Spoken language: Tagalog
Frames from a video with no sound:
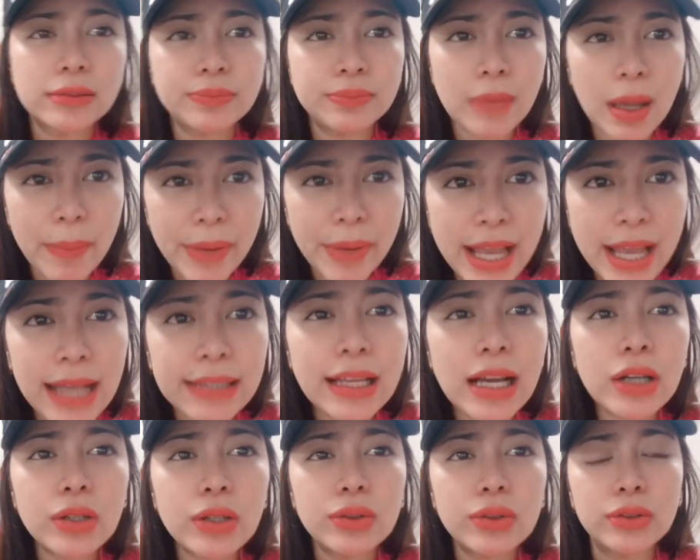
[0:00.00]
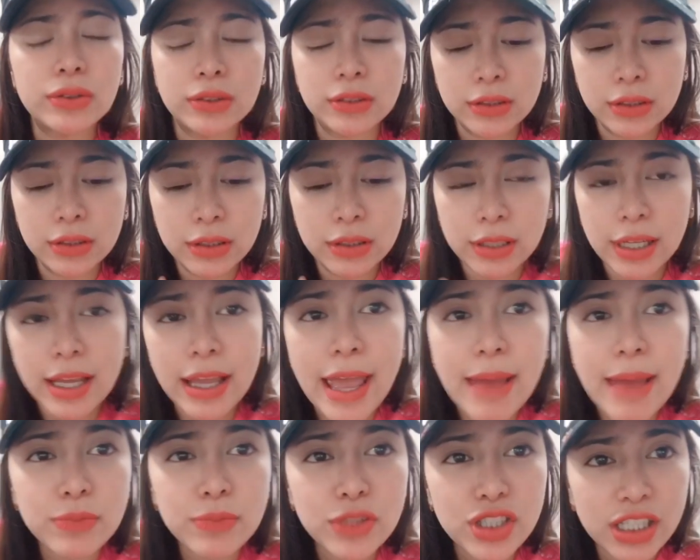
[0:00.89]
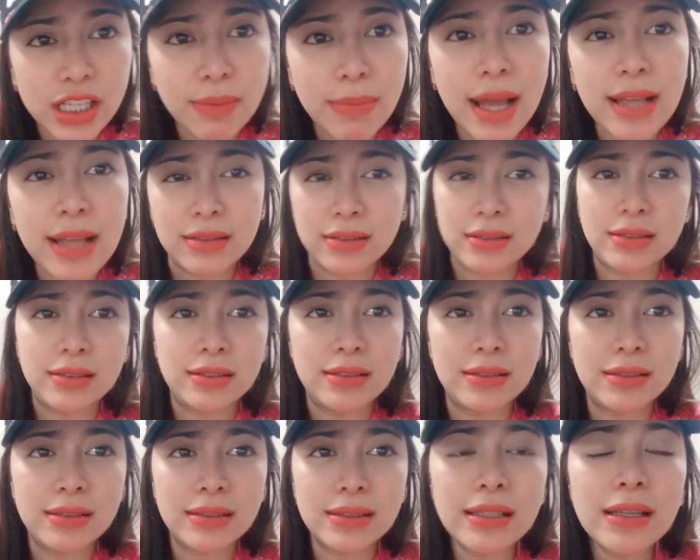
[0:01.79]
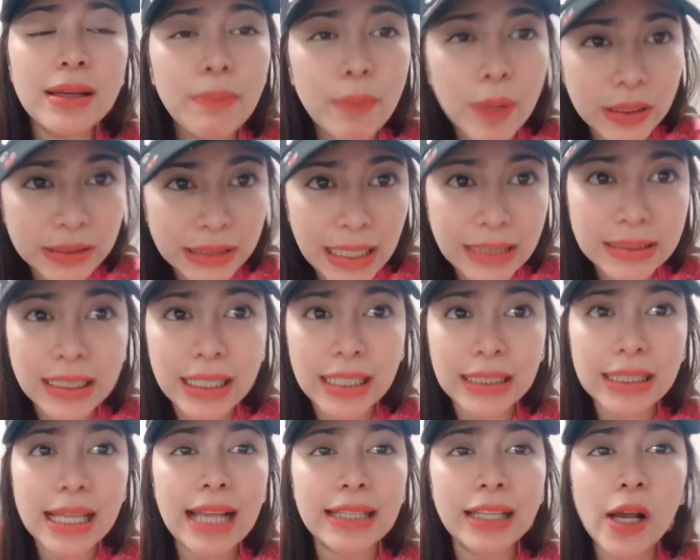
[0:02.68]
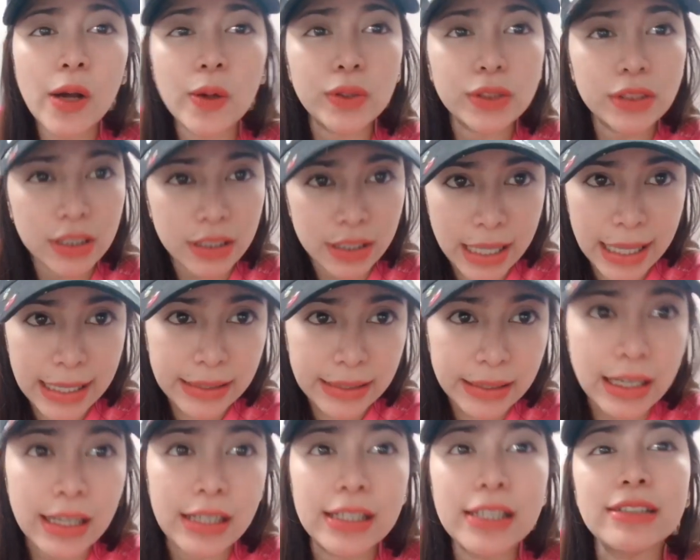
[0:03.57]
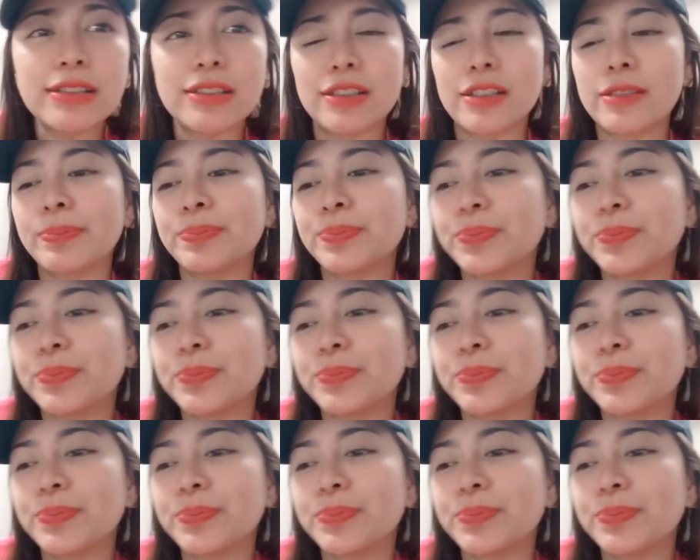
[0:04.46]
mamaya daw kay MG naman magsasalita daw si kay Talents.